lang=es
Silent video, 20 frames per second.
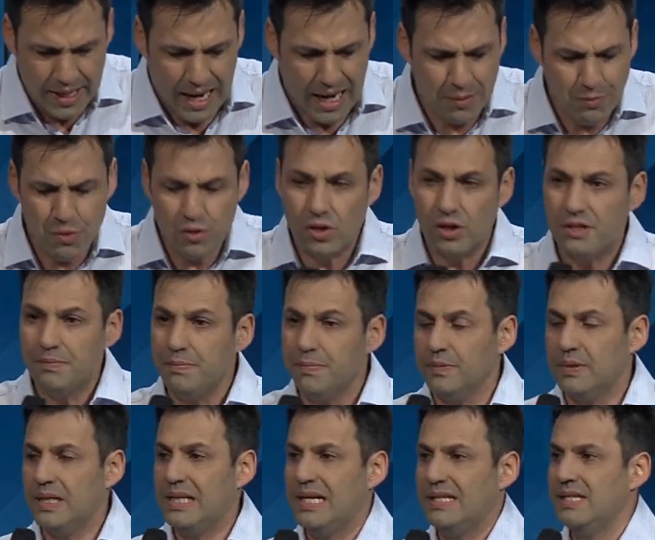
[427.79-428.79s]
Hay muchas
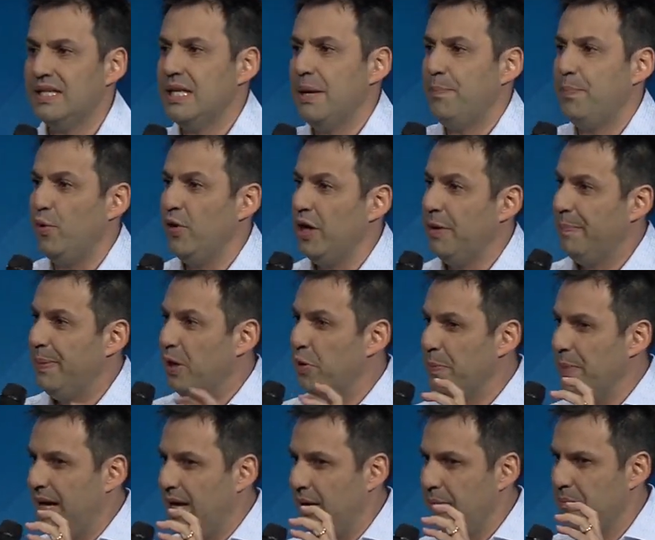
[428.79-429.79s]
clases de poder, pero
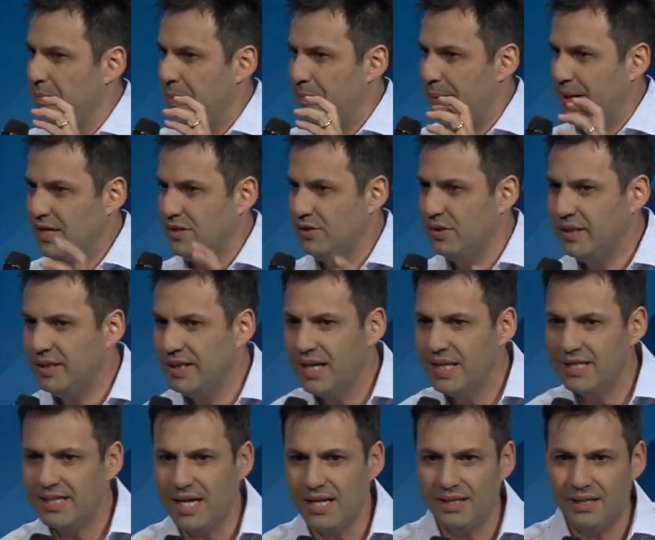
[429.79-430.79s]
me, me pareció
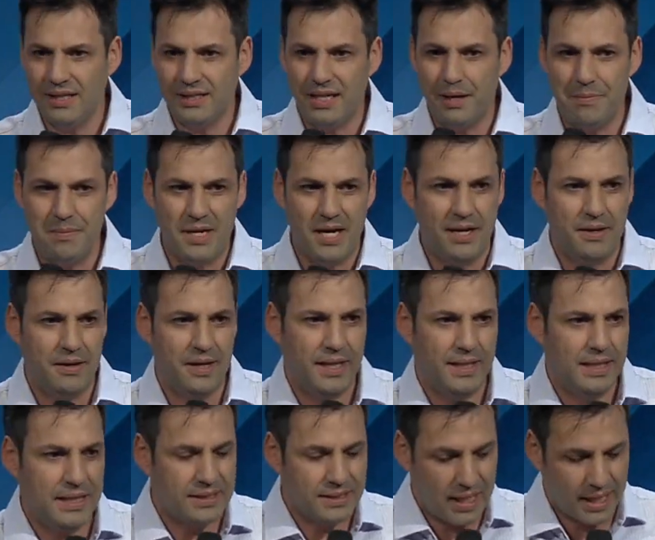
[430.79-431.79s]
interesante también
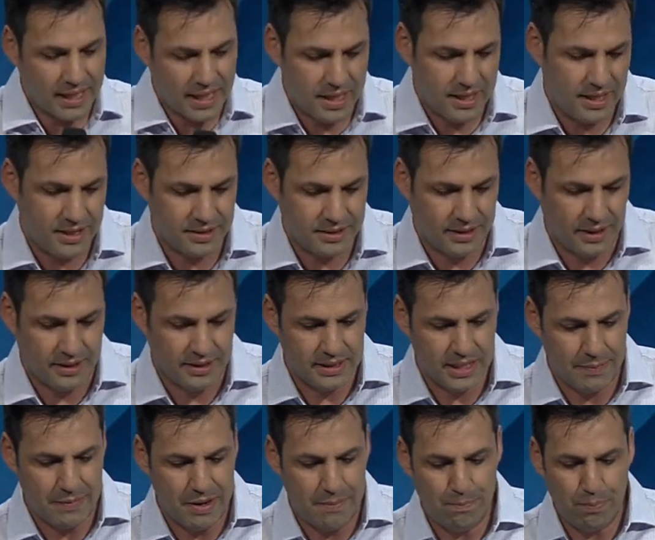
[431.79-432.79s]
destacar este. Se
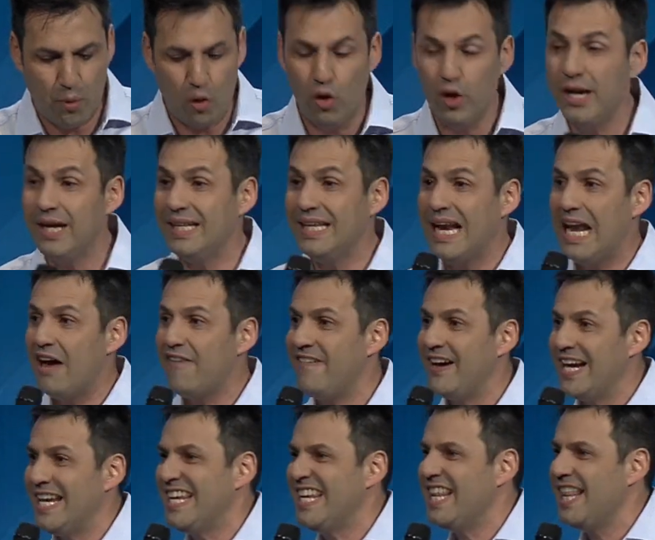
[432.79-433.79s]
llama el poder de la
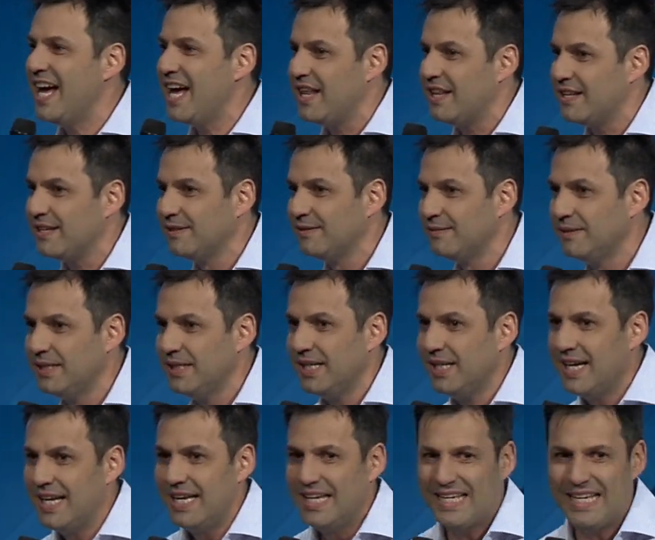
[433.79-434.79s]
vanidad.
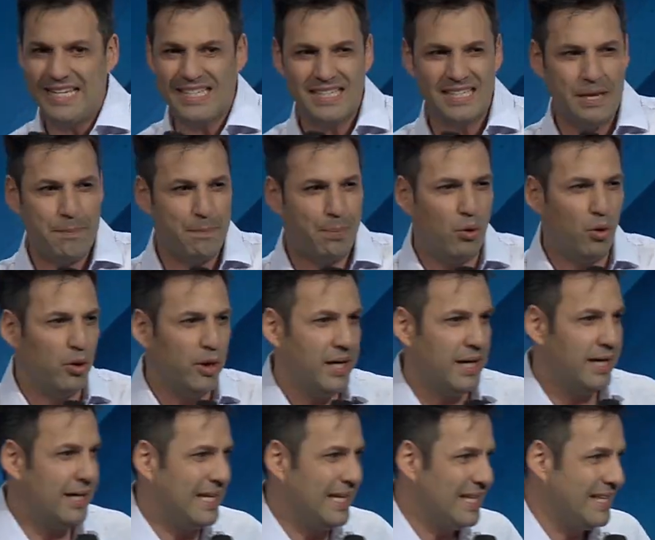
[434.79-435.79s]
Y es ese
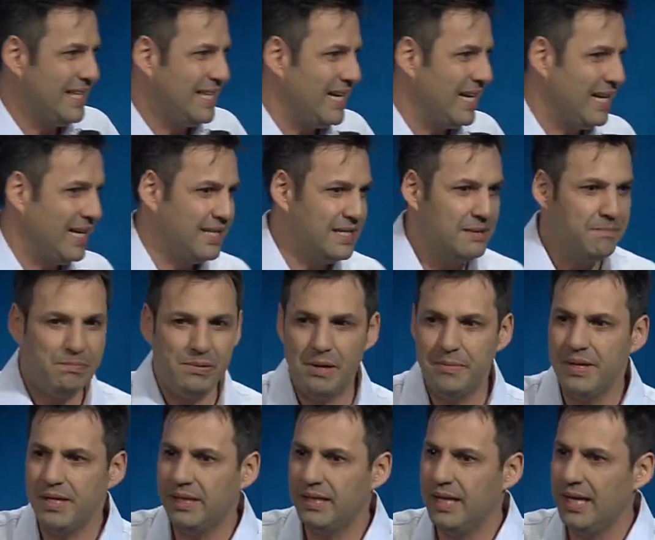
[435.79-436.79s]
poder que tiene
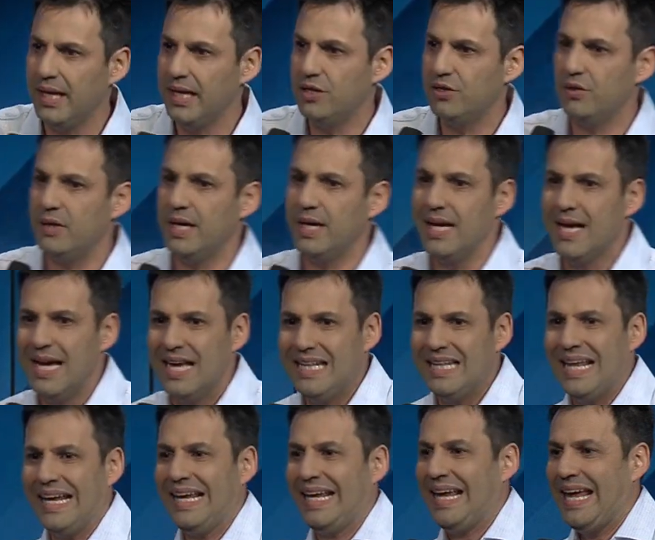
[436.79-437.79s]
simplemente el hecho de,
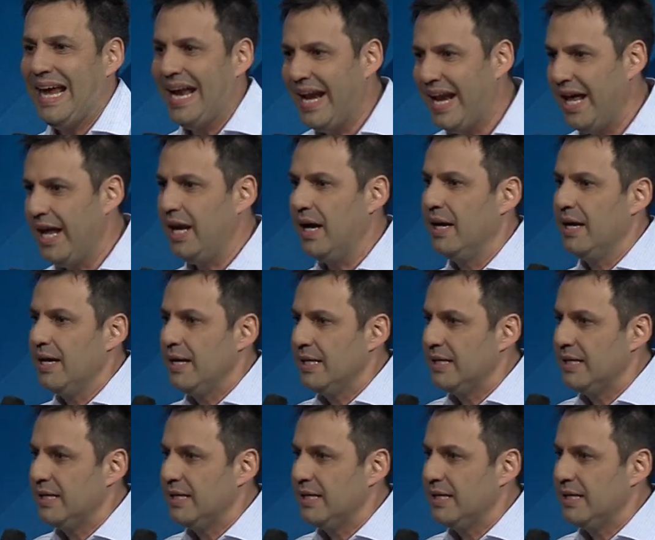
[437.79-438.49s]
de, querer